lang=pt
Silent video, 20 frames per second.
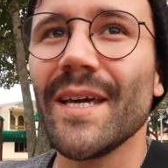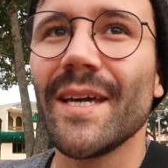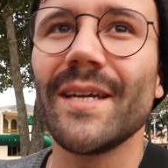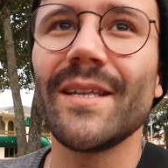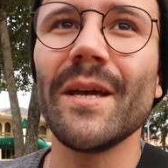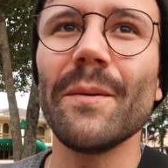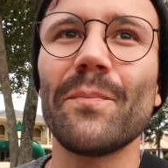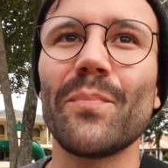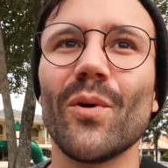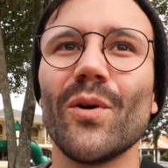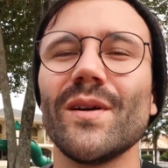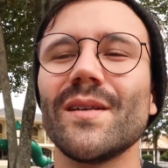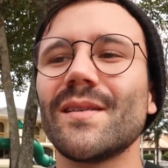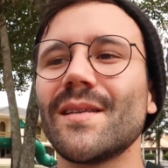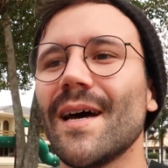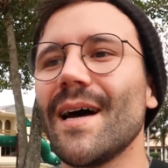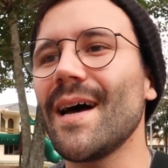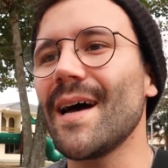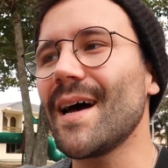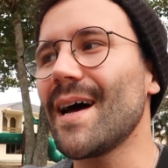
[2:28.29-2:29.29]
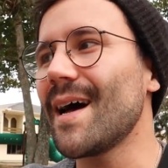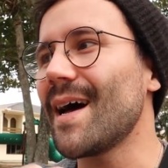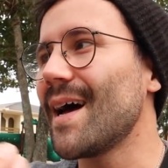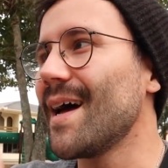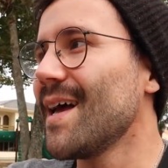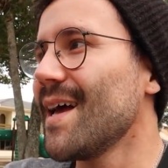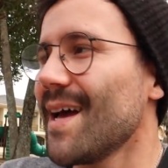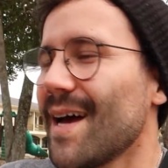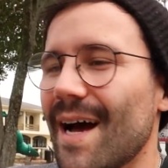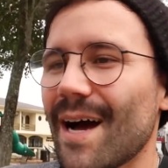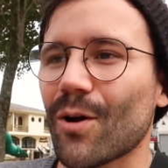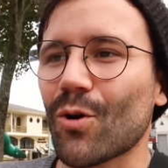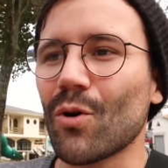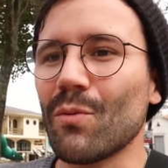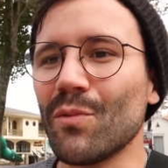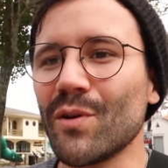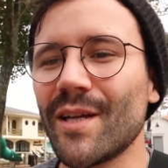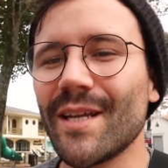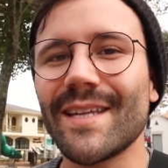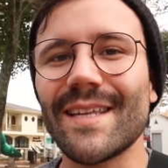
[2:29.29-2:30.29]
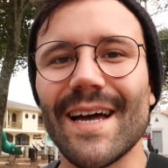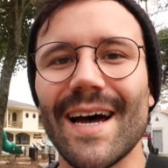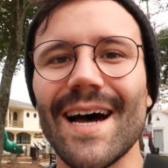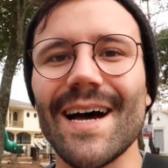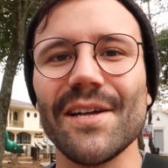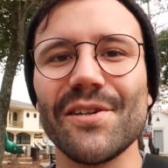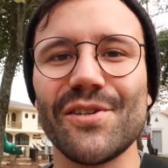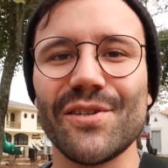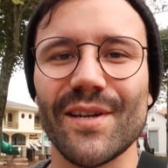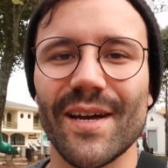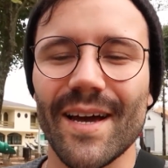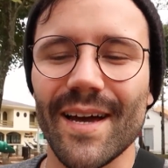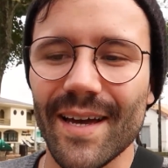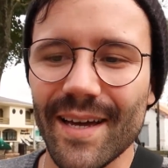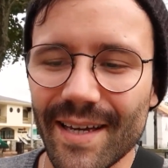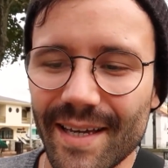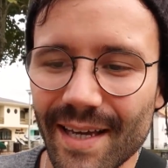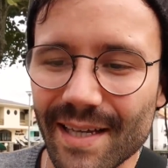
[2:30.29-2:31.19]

e depois a a comunidade, né,